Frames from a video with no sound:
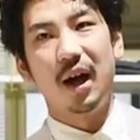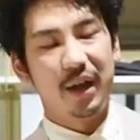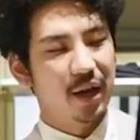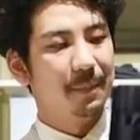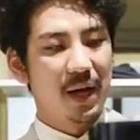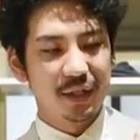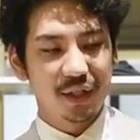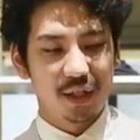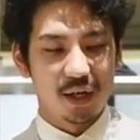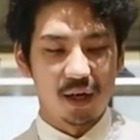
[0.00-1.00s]
はい、やっぱ安
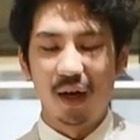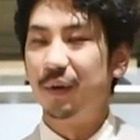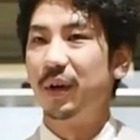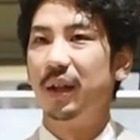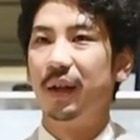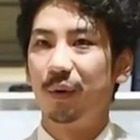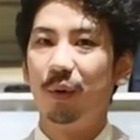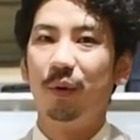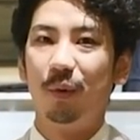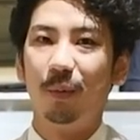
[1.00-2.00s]
心感があるかな
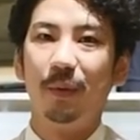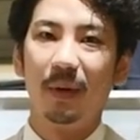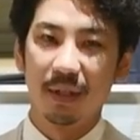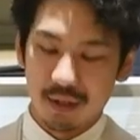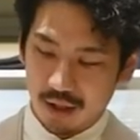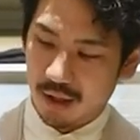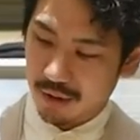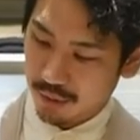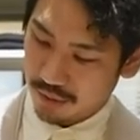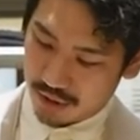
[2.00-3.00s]
と思いますね
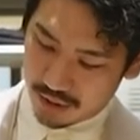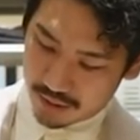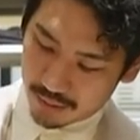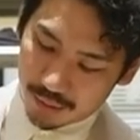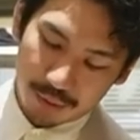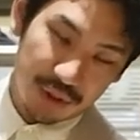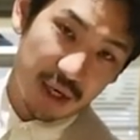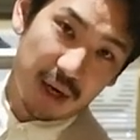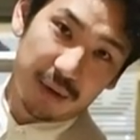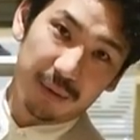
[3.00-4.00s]
ちょっとシーズンを通して
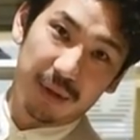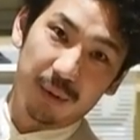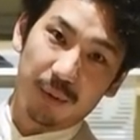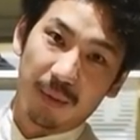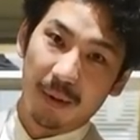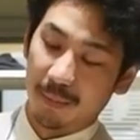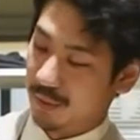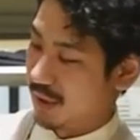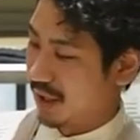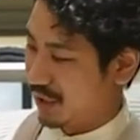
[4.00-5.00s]
履くっていうのはまあ
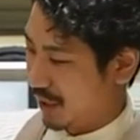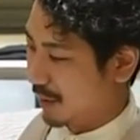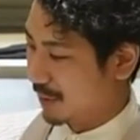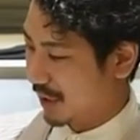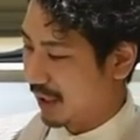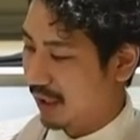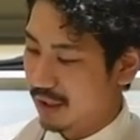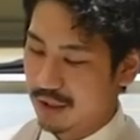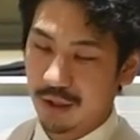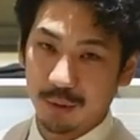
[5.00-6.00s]
難しいかもしれないですけ